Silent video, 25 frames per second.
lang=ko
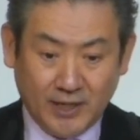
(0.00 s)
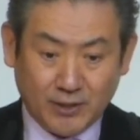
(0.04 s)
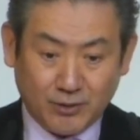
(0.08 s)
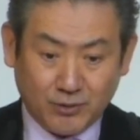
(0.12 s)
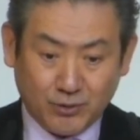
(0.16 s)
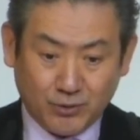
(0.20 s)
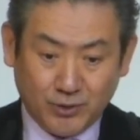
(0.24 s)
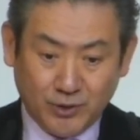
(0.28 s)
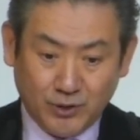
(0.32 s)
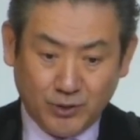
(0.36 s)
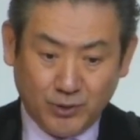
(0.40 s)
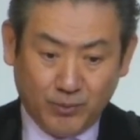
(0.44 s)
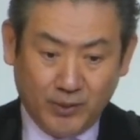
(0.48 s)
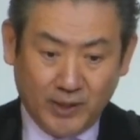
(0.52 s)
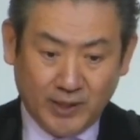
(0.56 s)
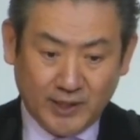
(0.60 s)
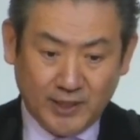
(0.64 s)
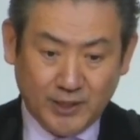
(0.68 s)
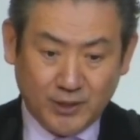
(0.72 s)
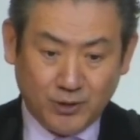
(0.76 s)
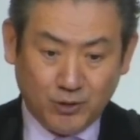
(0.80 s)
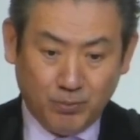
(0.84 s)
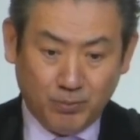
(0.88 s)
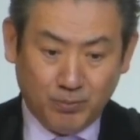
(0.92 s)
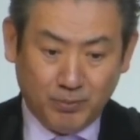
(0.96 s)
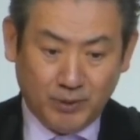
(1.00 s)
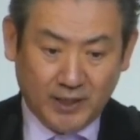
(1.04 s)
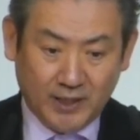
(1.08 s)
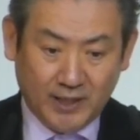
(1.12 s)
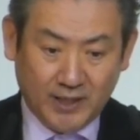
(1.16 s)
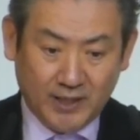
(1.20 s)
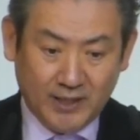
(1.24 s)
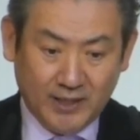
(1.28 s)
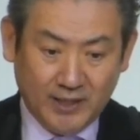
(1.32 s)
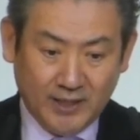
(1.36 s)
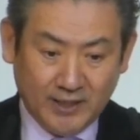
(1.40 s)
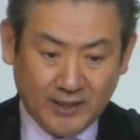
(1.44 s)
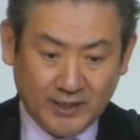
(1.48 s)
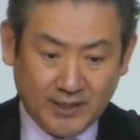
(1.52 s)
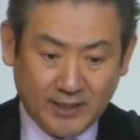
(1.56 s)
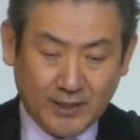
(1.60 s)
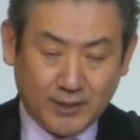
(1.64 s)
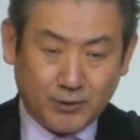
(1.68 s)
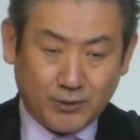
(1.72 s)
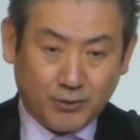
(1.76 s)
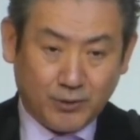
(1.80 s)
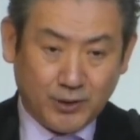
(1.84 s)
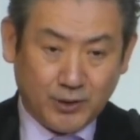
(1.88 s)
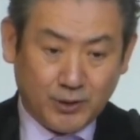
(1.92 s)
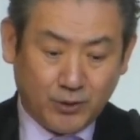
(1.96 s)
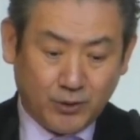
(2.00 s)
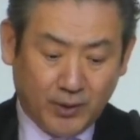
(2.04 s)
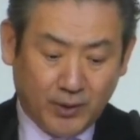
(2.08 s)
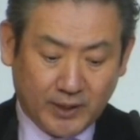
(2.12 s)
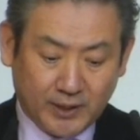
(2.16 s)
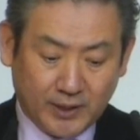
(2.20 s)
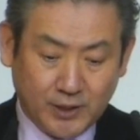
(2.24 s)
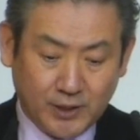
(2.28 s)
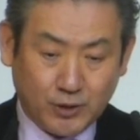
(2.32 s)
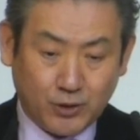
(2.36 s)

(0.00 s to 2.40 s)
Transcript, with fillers: 예수 그리스도가 기초입니다. 예수 그리스도가